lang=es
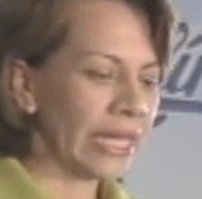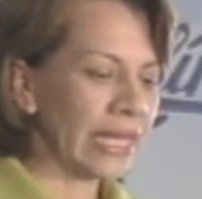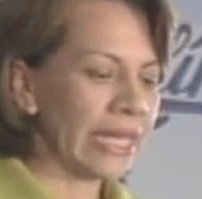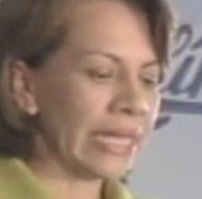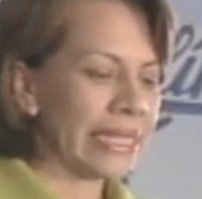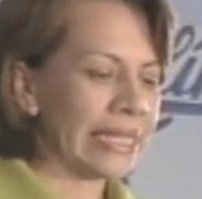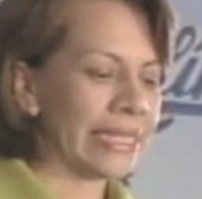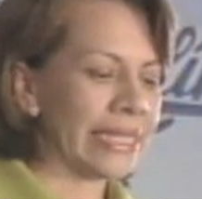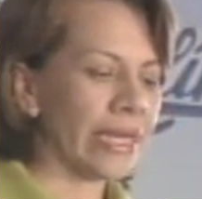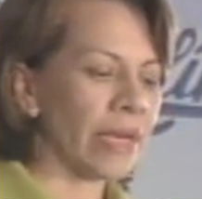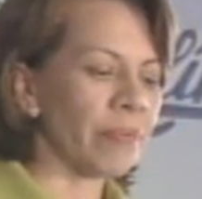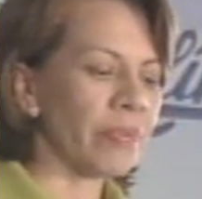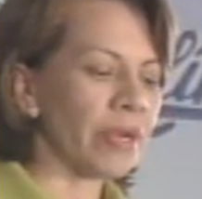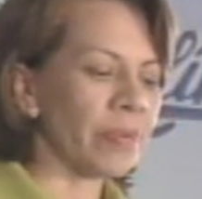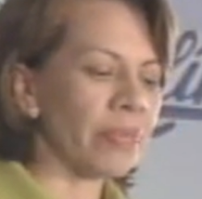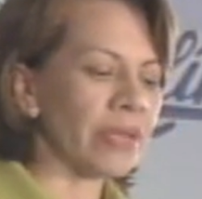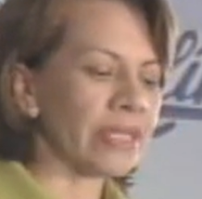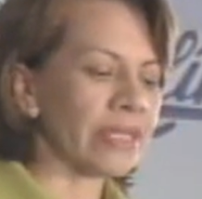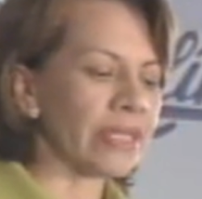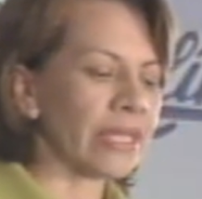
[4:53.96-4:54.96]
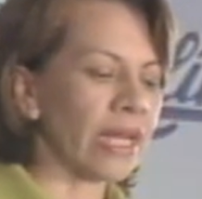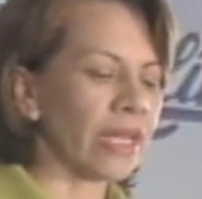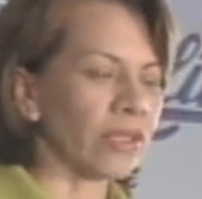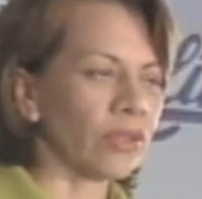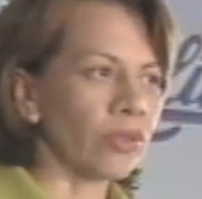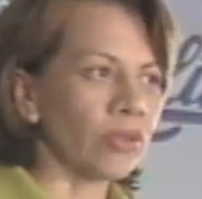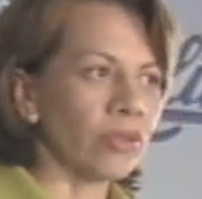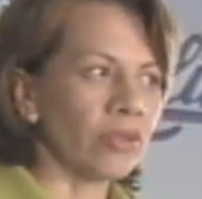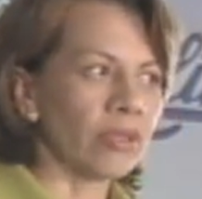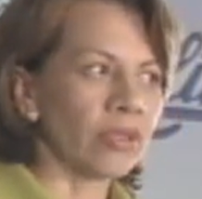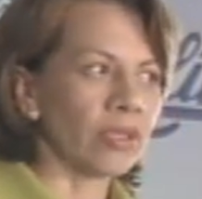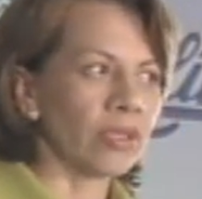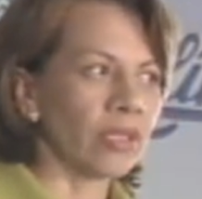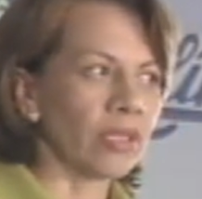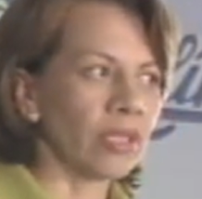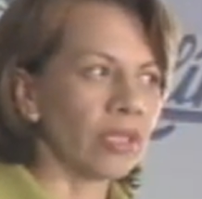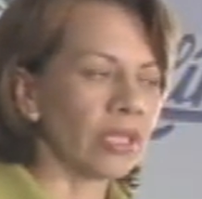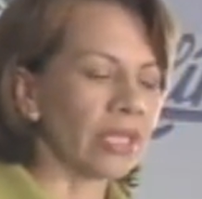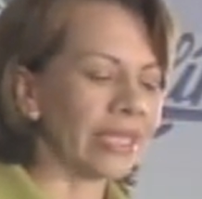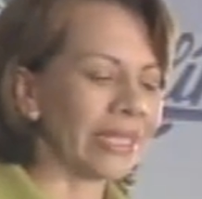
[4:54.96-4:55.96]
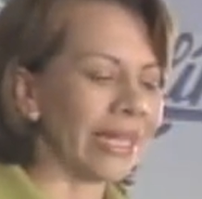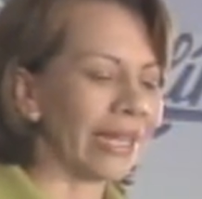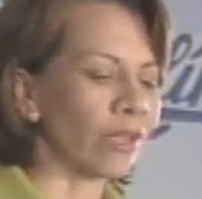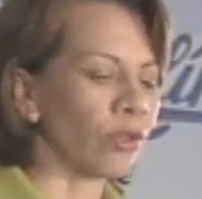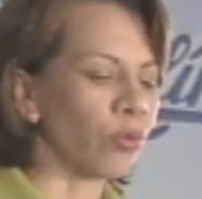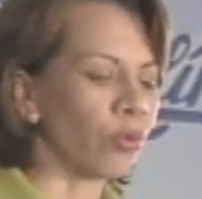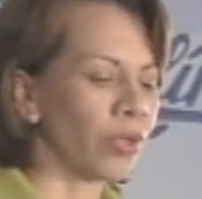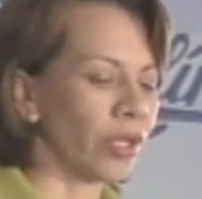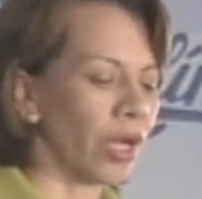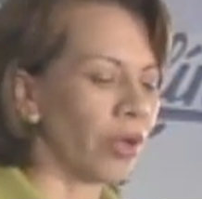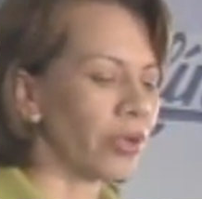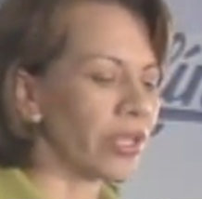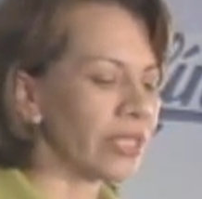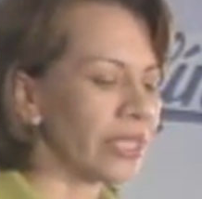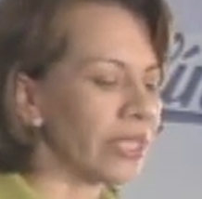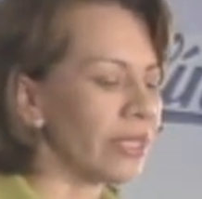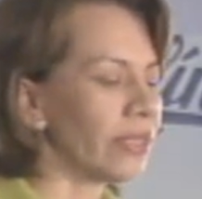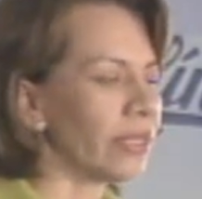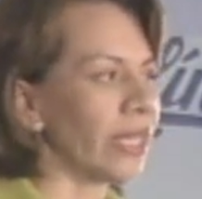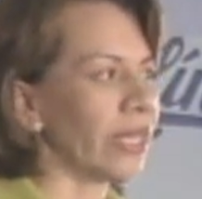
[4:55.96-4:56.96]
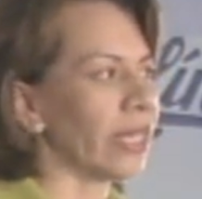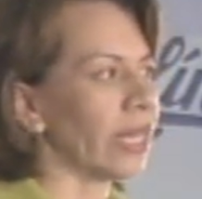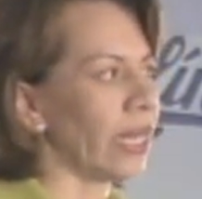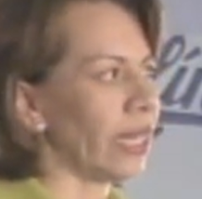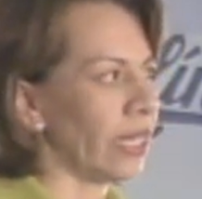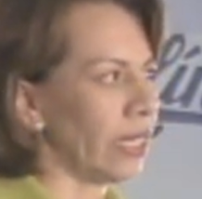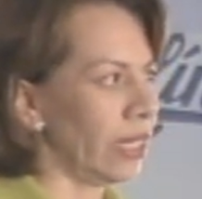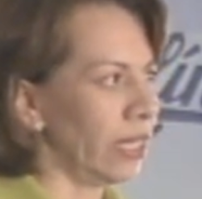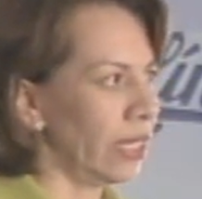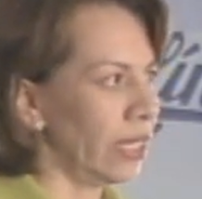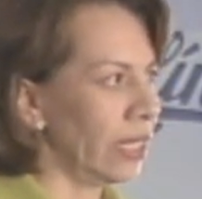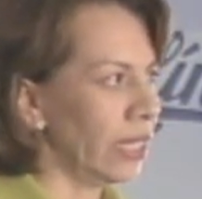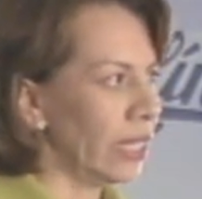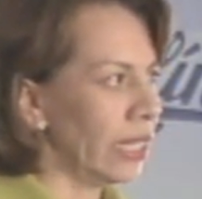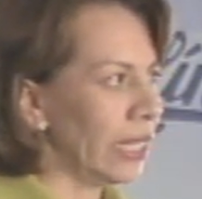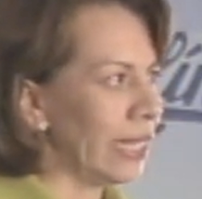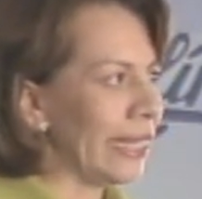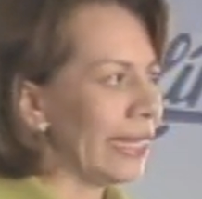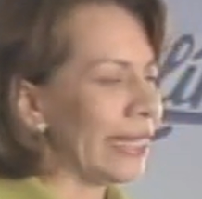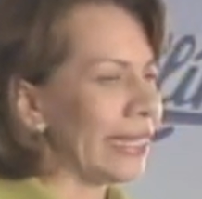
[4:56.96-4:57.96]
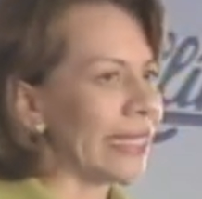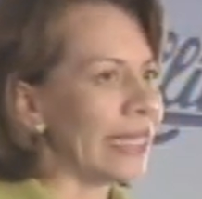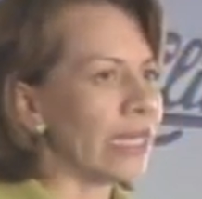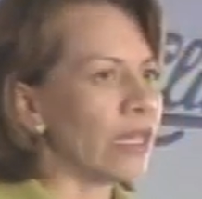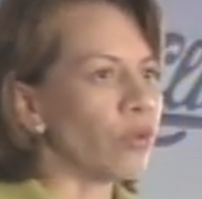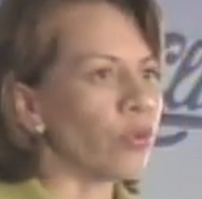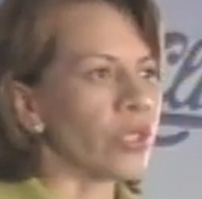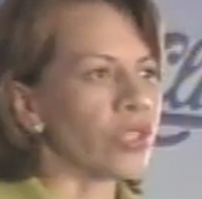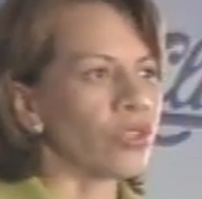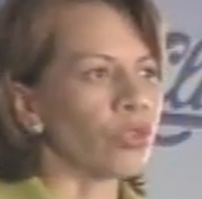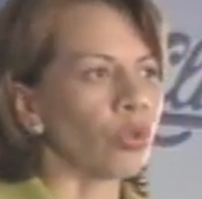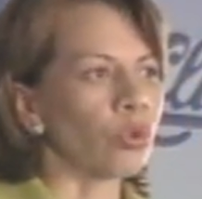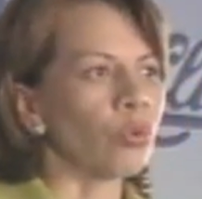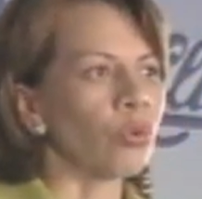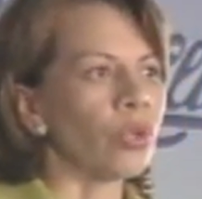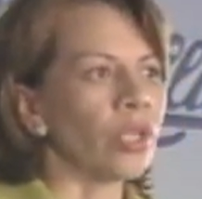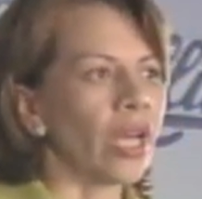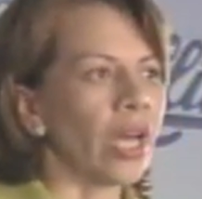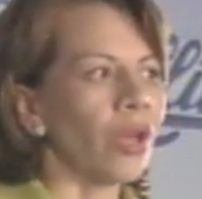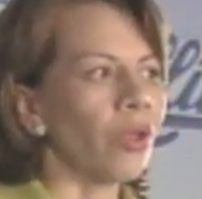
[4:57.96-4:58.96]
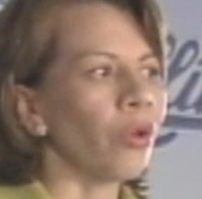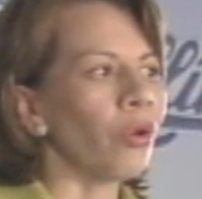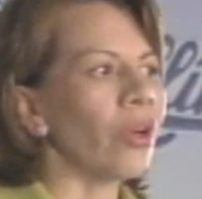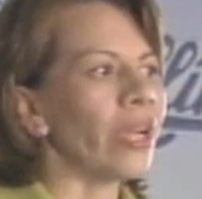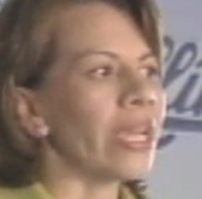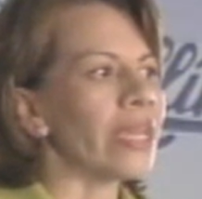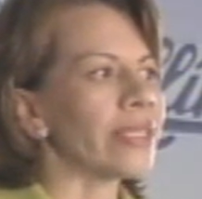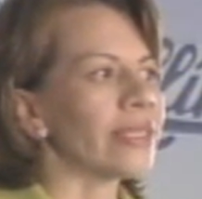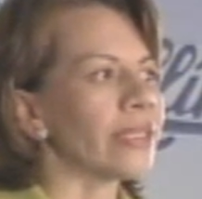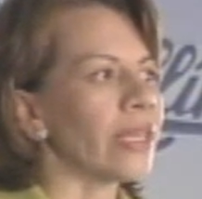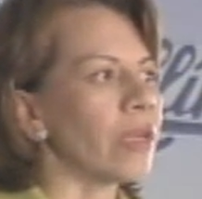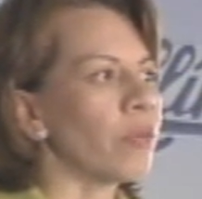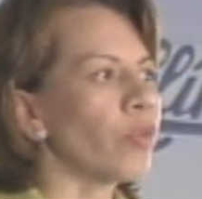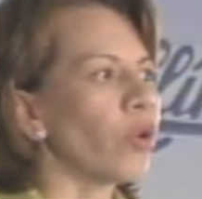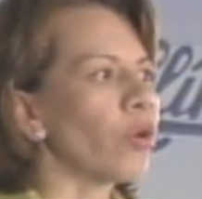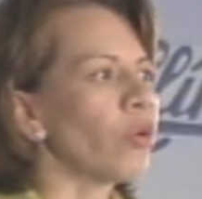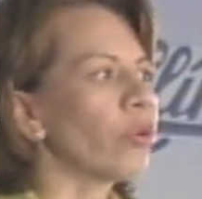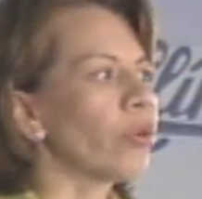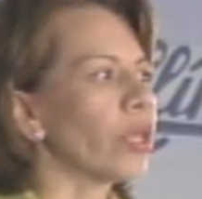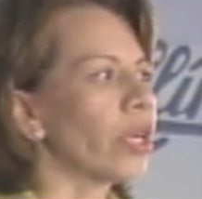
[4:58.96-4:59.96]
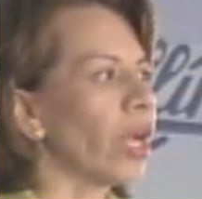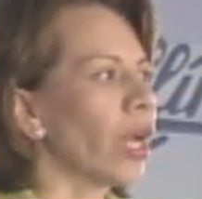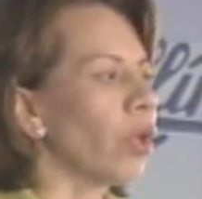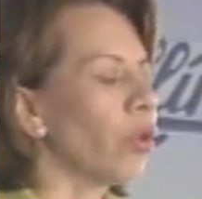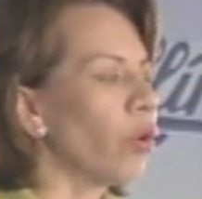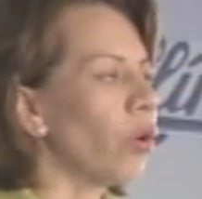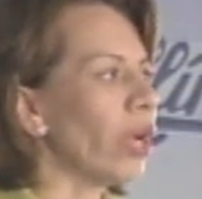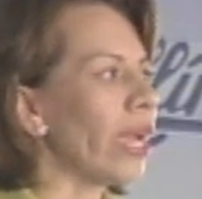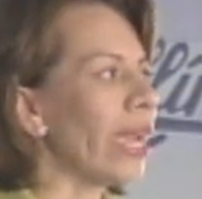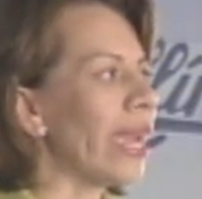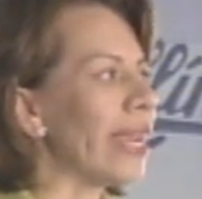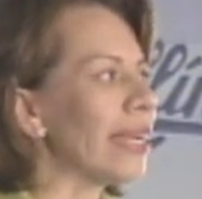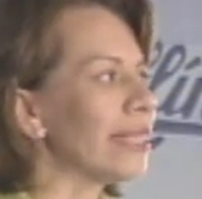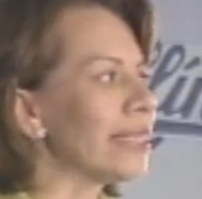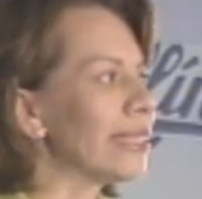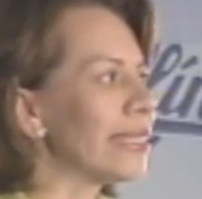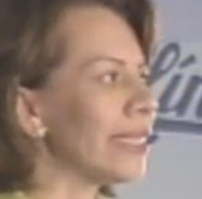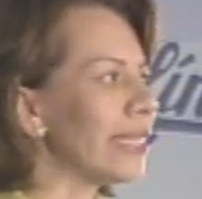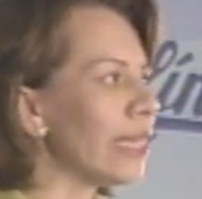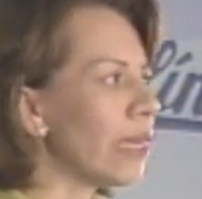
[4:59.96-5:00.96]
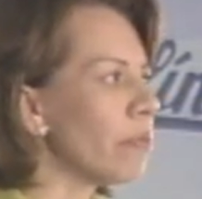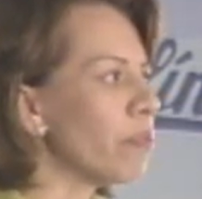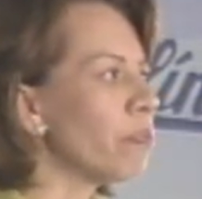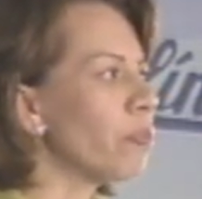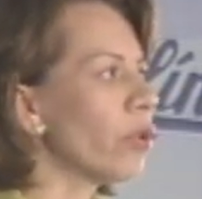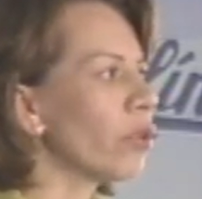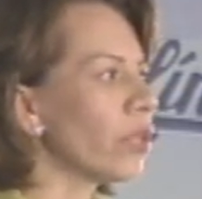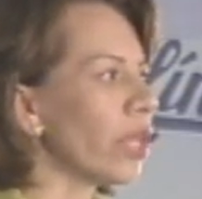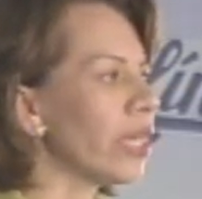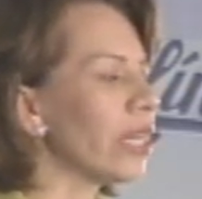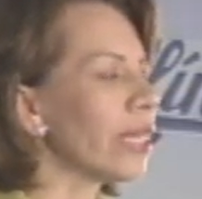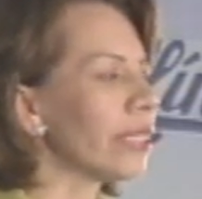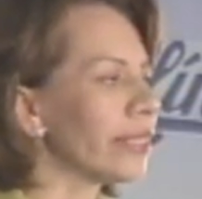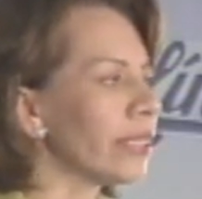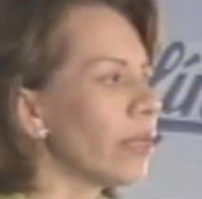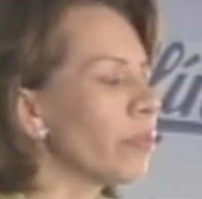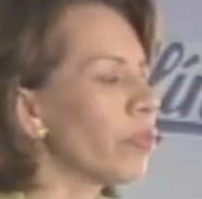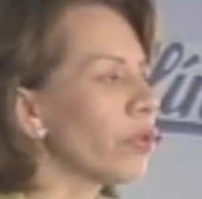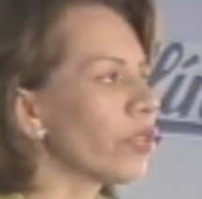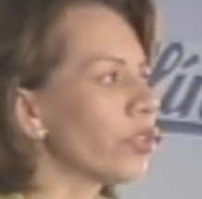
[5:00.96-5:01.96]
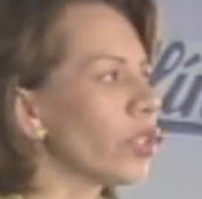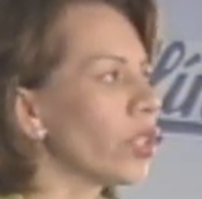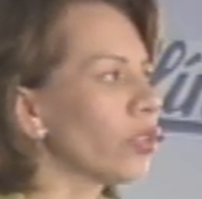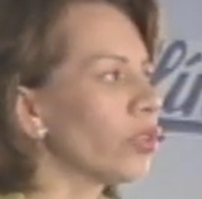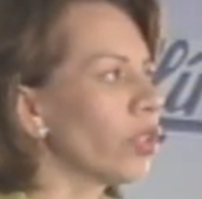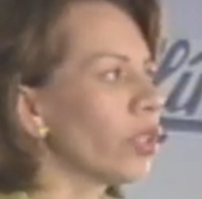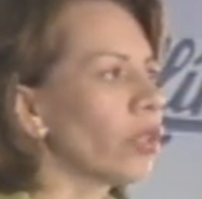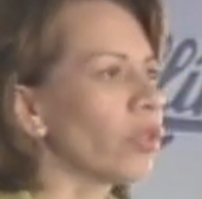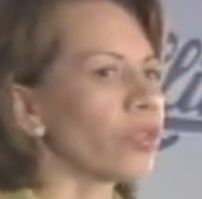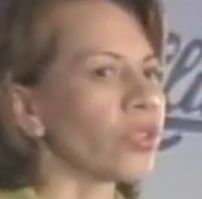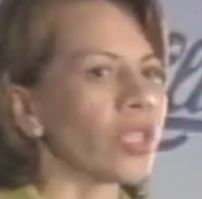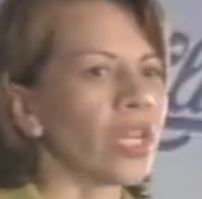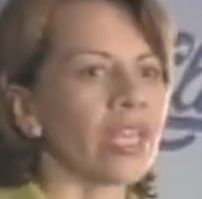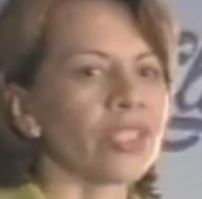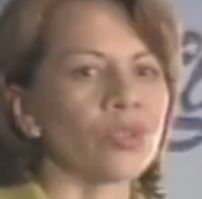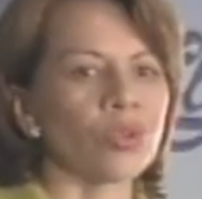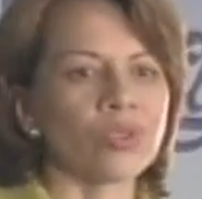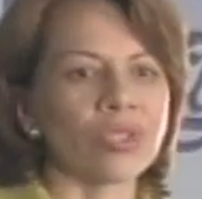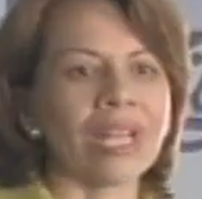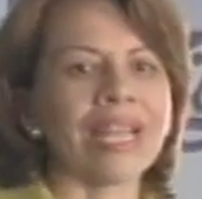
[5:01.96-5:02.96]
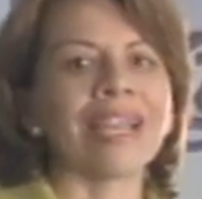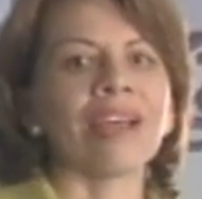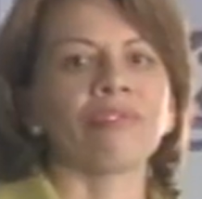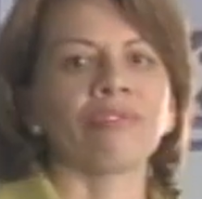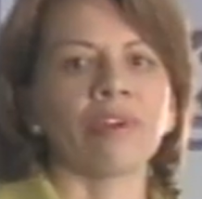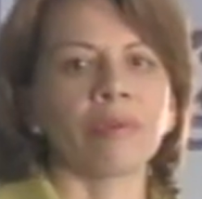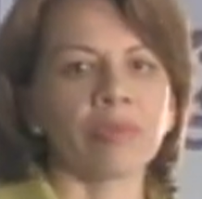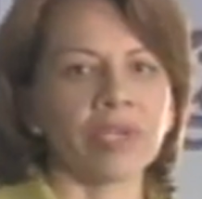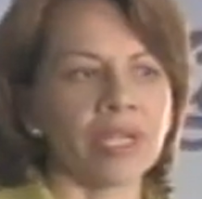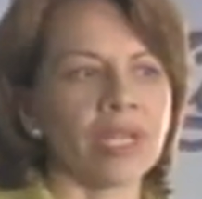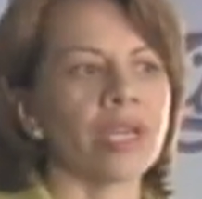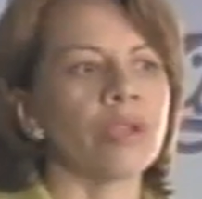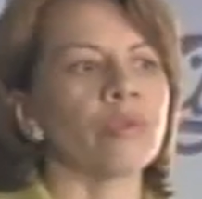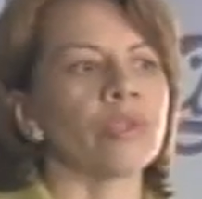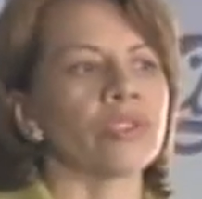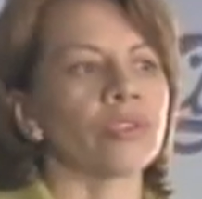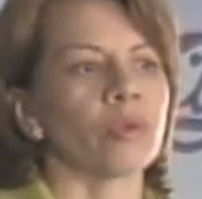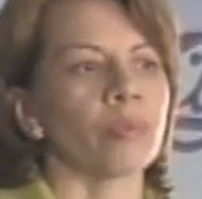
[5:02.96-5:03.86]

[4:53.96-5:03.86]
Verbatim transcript: Siempre pensando que el cuidado es integral, y en nuestro cuidado está involucrado el en el 100% de los casos la familia de nuestro